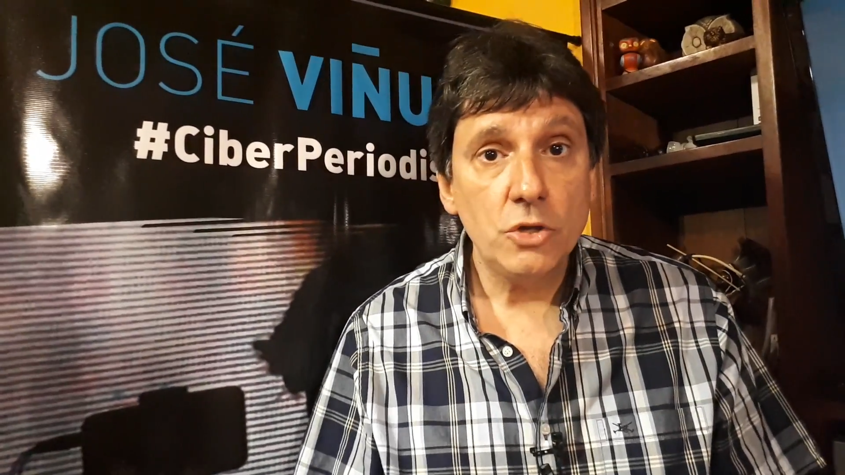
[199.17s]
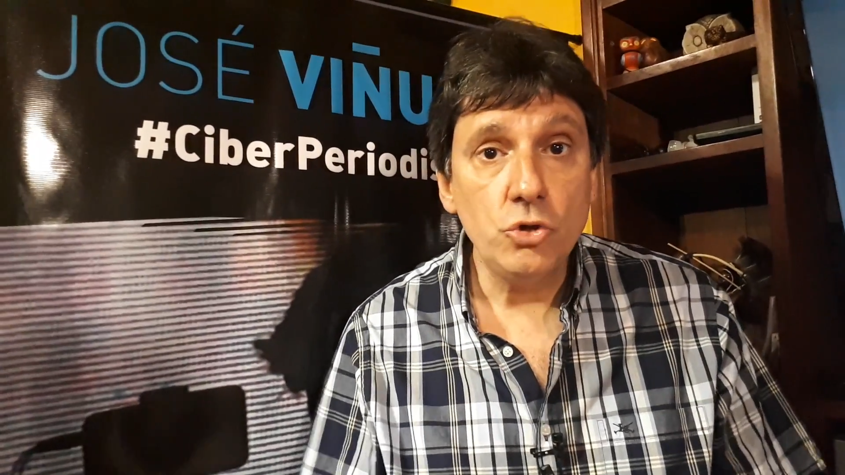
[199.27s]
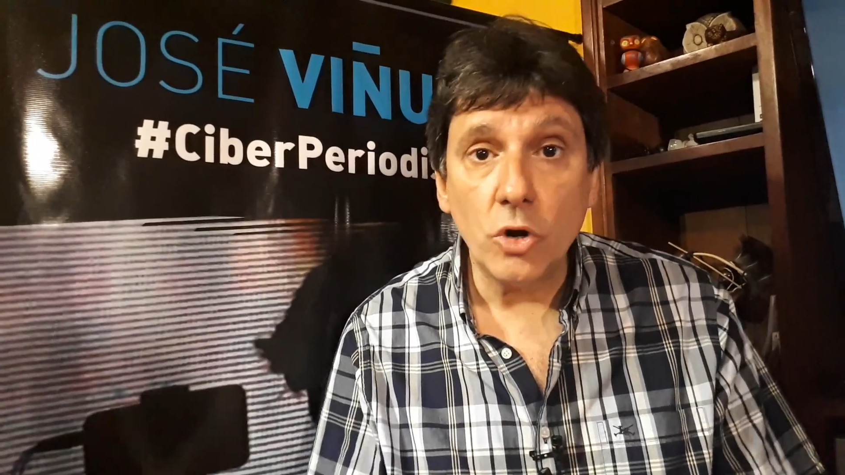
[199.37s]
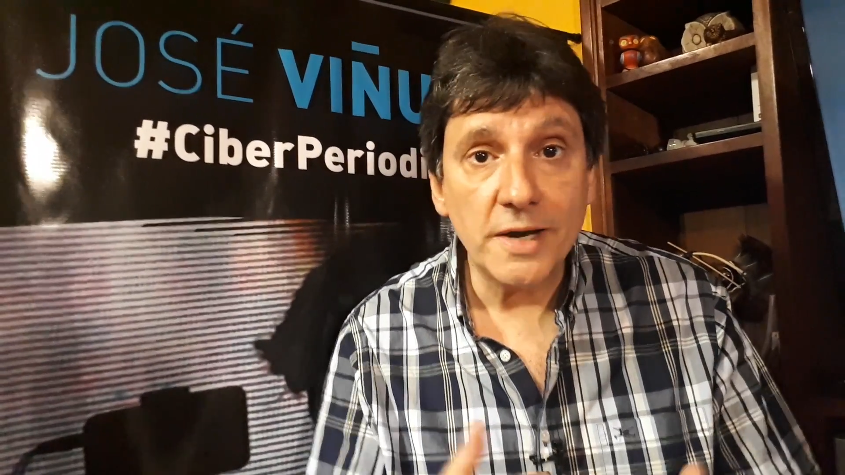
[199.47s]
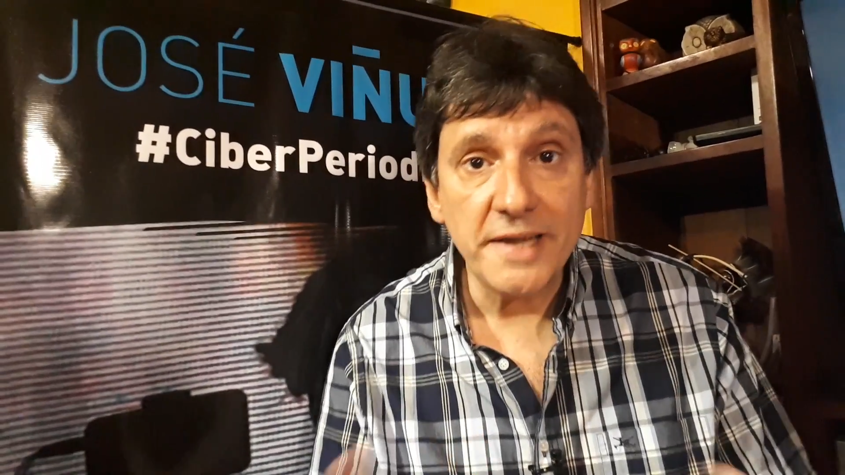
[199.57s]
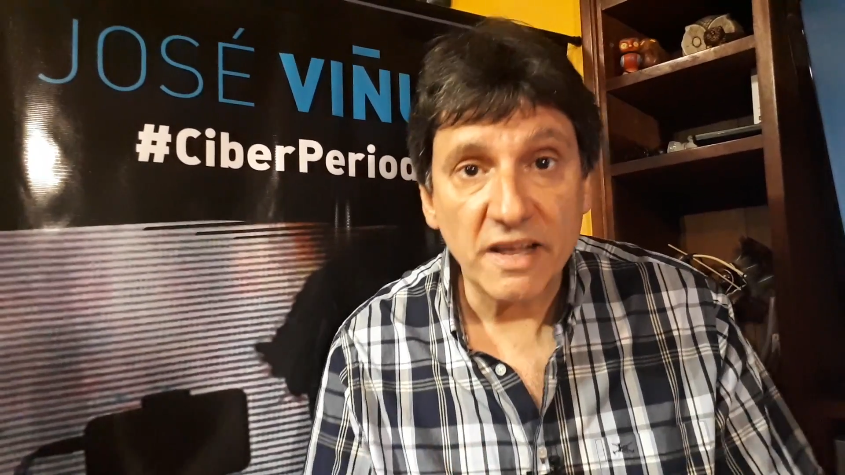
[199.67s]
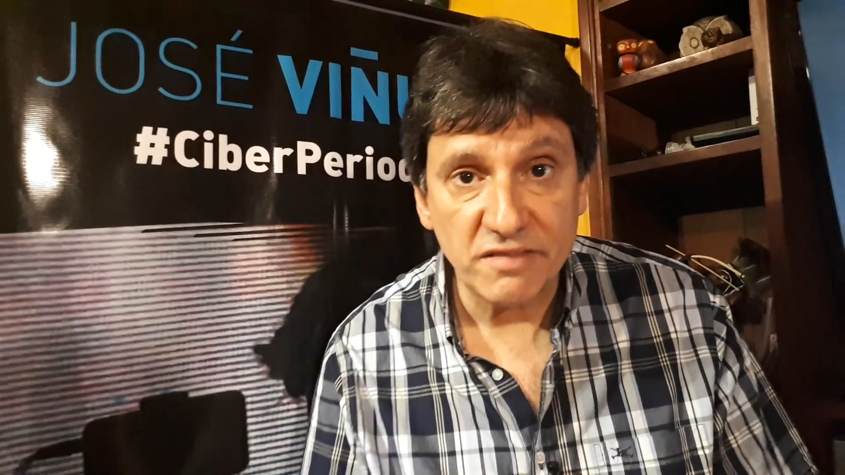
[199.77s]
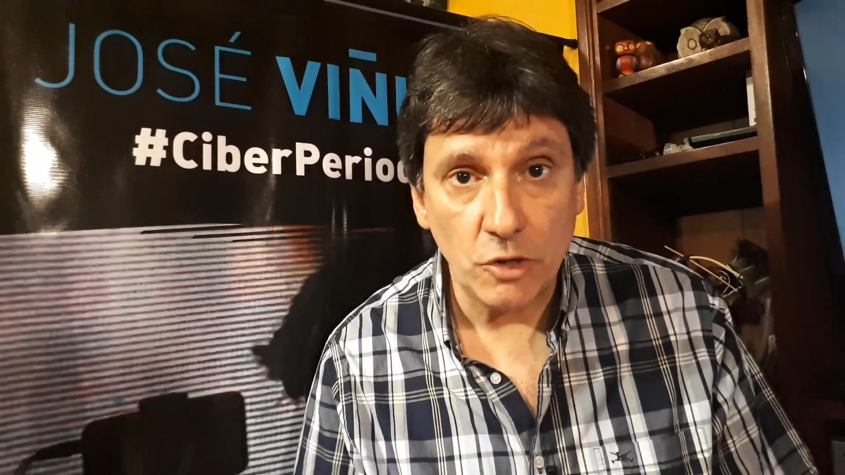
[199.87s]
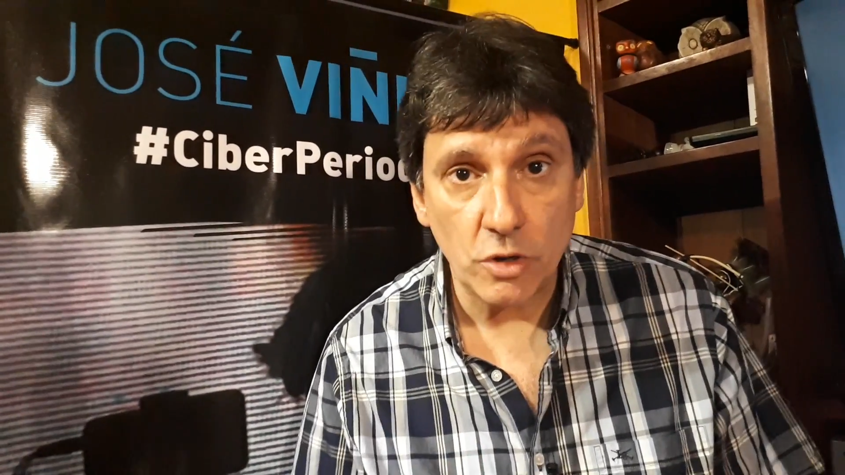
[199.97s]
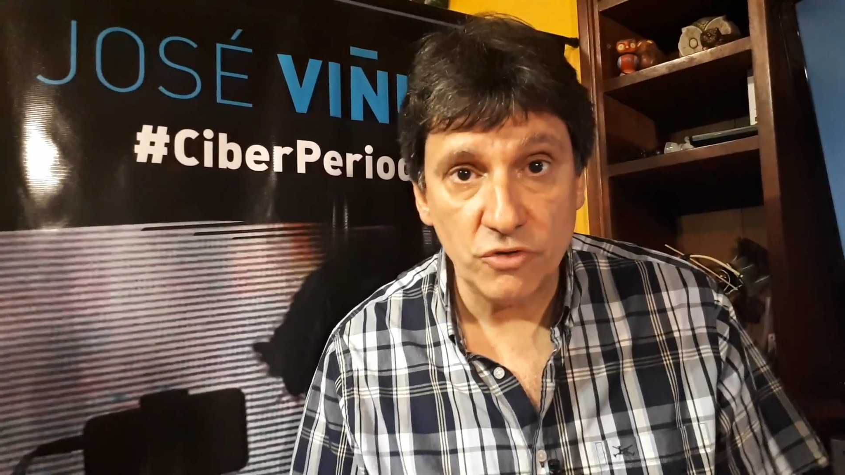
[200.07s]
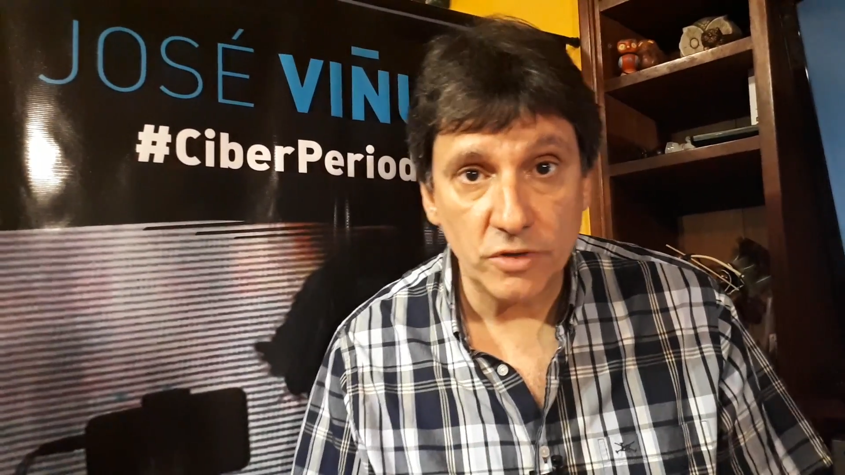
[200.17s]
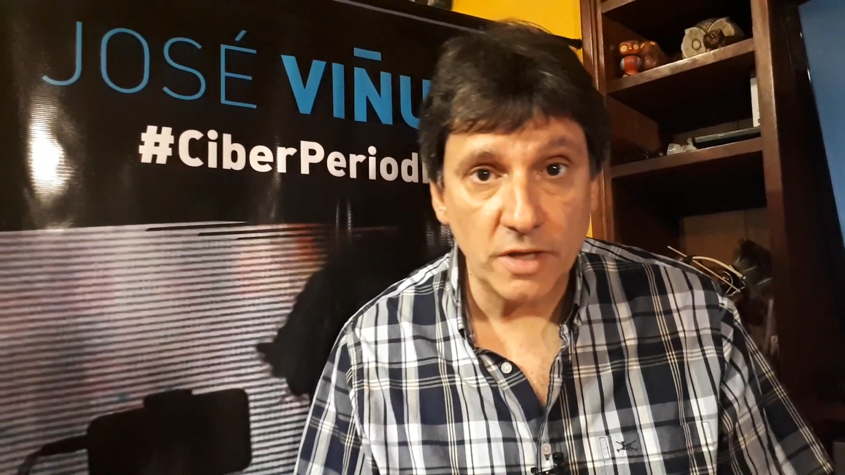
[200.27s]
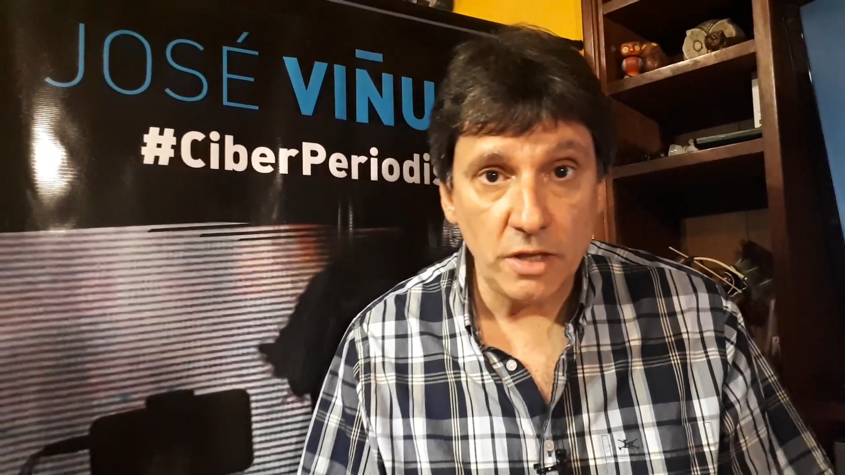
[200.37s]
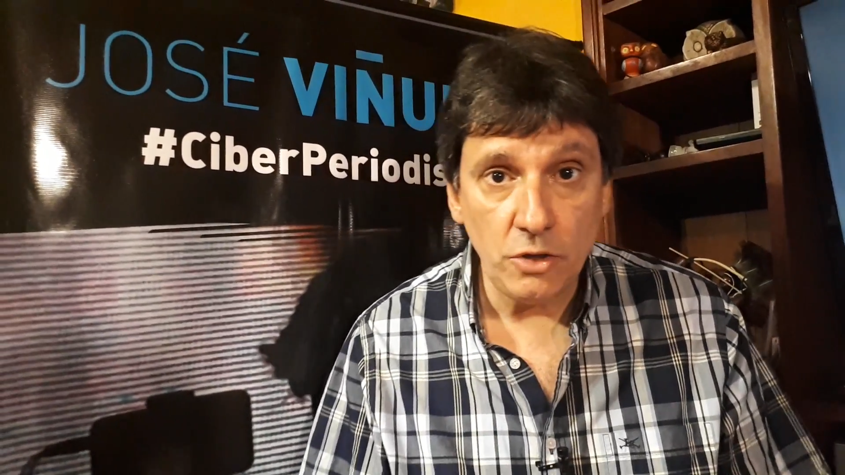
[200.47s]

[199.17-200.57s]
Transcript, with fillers: No creas en lo que yo te